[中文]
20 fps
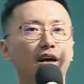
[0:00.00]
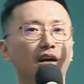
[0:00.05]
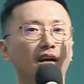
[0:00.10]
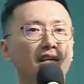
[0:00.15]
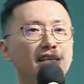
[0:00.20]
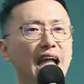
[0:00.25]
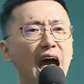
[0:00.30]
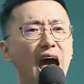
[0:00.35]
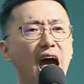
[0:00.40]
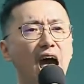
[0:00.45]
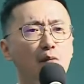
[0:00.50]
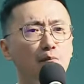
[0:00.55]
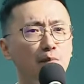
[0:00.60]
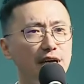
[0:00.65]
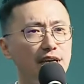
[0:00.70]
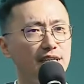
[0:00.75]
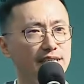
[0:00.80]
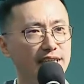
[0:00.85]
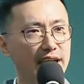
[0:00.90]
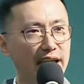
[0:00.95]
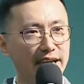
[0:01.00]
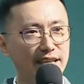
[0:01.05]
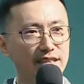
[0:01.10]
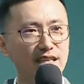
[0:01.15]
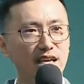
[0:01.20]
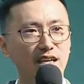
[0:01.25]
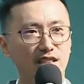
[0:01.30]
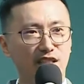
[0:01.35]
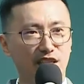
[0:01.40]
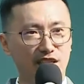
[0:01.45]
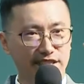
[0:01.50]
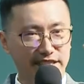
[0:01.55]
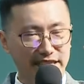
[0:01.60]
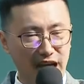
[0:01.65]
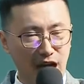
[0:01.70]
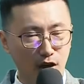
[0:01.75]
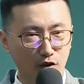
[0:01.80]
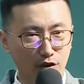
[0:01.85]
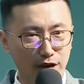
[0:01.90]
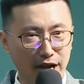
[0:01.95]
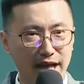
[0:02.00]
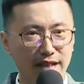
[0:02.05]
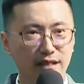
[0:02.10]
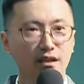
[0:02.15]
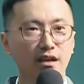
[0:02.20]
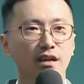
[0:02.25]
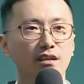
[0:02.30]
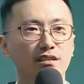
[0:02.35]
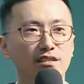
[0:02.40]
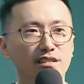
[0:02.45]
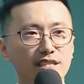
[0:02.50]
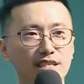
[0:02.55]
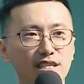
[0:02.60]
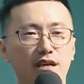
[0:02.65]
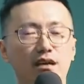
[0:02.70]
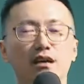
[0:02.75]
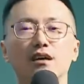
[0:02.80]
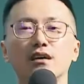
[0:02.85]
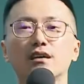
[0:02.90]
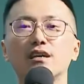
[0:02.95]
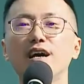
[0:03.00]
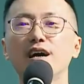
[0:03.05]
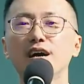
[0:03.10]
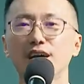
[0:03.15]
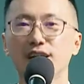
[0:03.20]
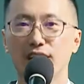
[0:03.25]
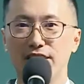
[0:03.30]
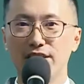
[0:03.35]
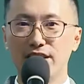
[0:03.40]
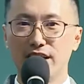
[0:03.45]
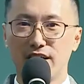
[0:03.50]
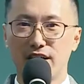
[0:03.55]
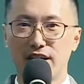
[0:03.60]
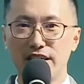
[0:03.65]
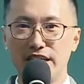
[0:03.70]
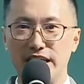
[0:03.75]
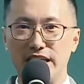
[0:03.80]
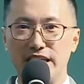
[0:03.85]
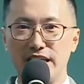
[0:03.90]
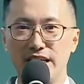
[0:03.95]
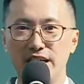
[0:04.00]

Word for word: 他们给的 discount card 是个人的而已，